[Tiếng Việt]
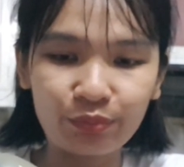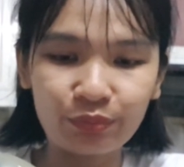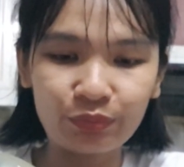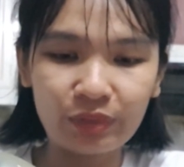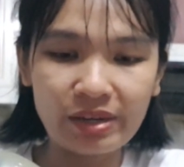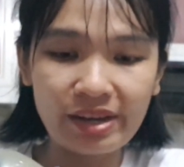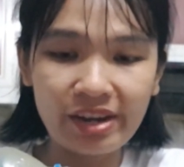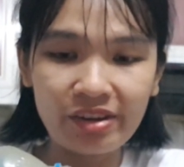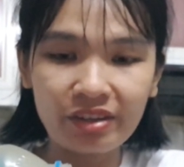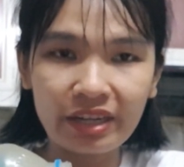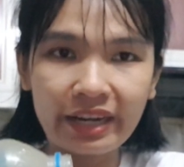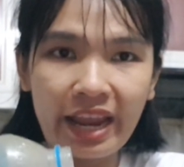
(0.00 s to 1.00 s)
để ra
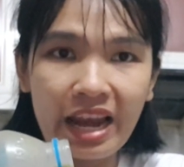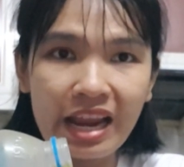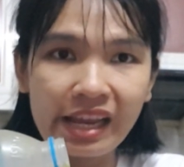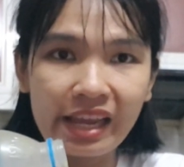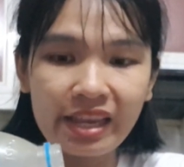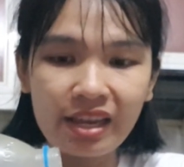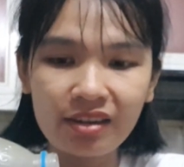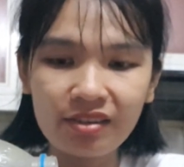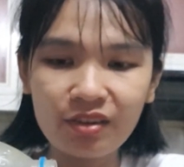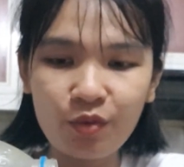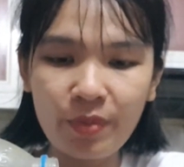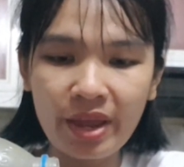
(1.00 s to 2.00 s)
đường này đây là cái nước
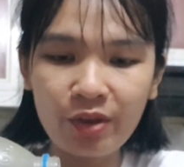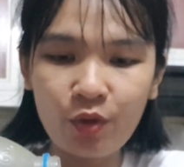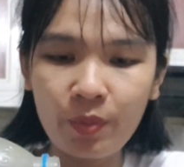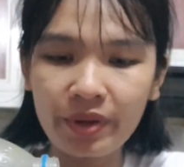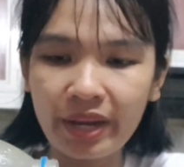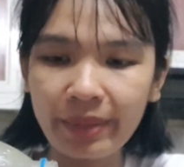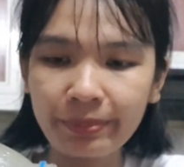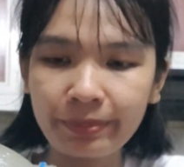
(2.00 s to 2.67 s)
rau má của mình ép